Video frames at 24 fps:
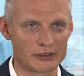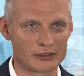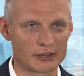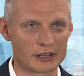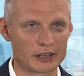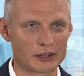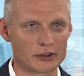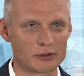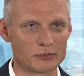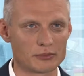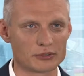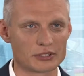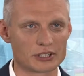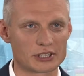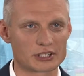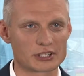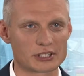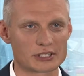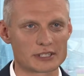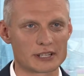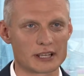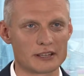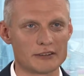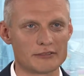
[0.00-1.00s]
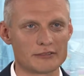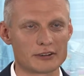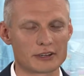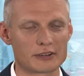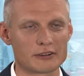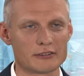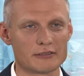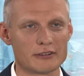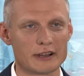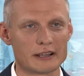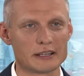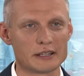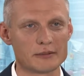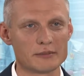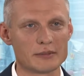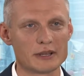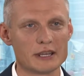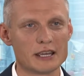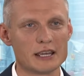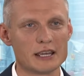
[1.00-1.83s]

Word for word: go na komputerze zainfekowanym